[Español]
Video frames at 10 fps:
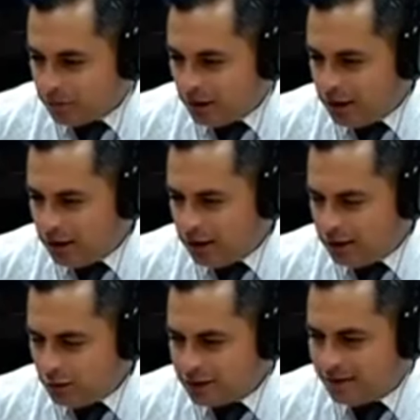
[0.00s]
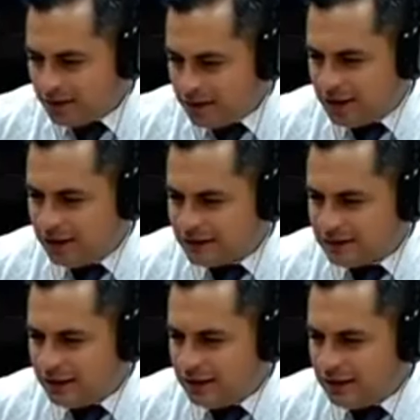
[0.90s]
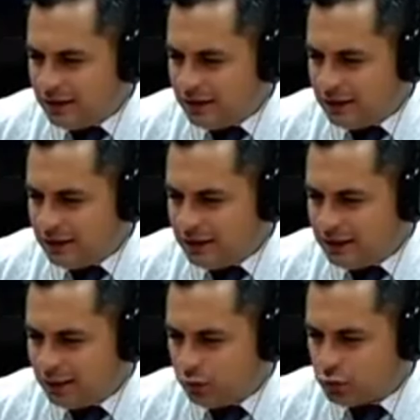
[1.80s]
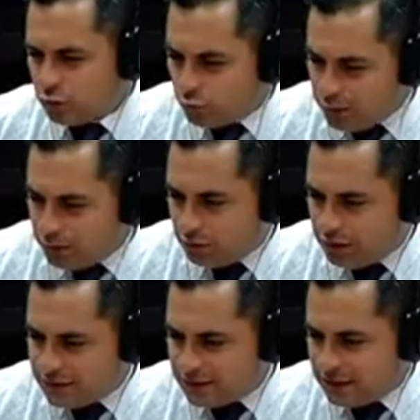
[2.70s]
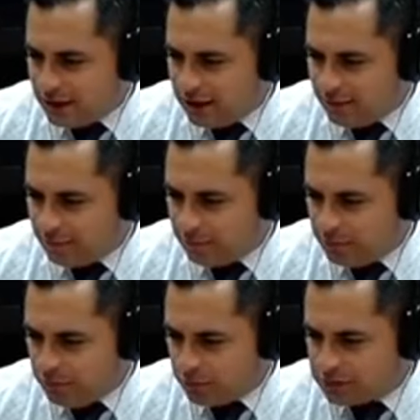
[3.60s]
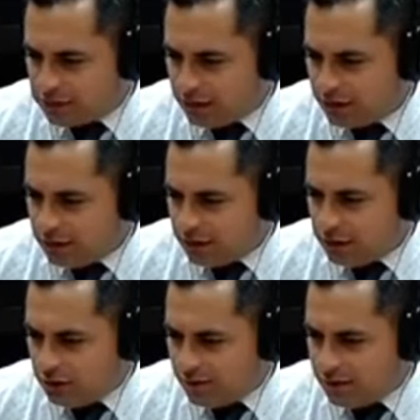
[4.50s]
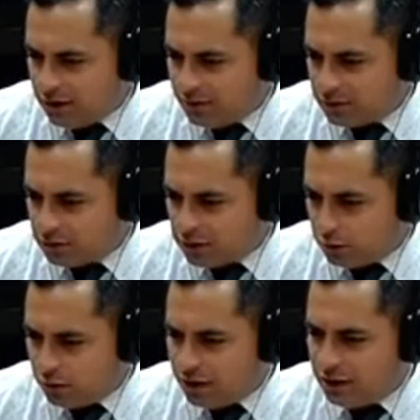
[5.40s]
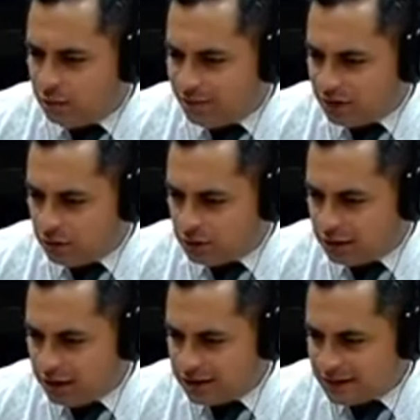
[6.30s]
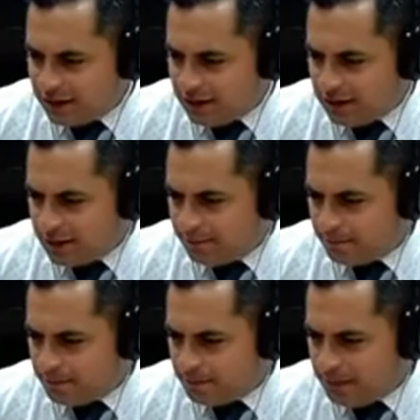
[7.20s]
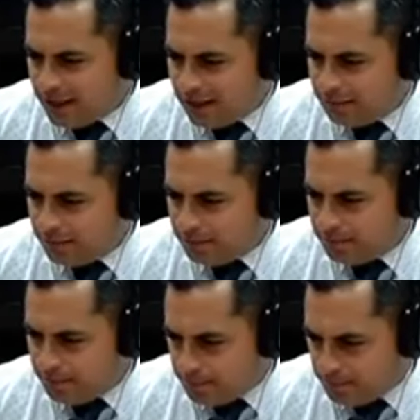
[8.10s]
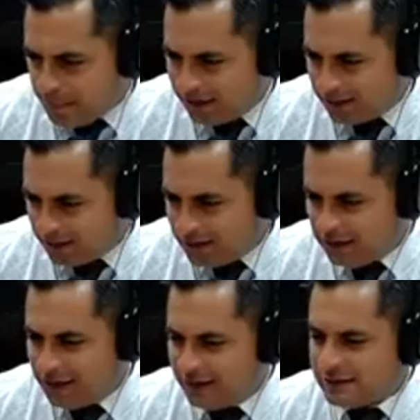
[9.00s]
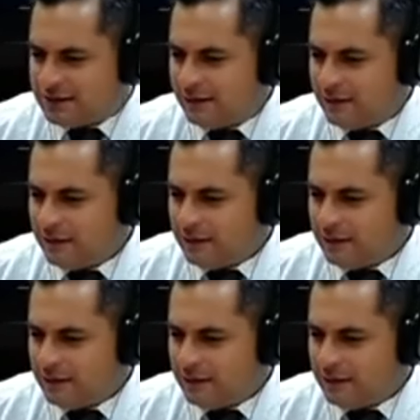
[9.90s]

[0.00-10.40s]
Eh, Dios le bendiga desde eh, Estados Unidos, dice Álvaro Espinosa. Dios le bendiga, Pastor. Saludos desde Nueva York. Teresa McDina, dice.